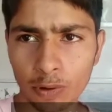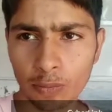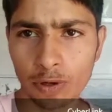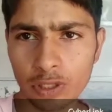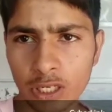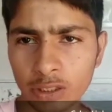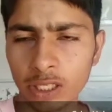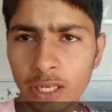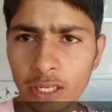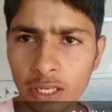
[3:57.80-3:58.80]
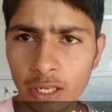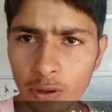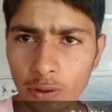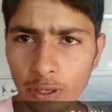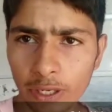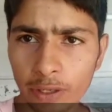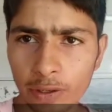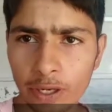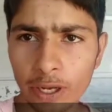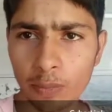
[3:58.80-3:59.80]
ब्लॉग पोस्ट लिखते हैं और
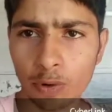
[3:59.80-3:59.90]
इन्होंने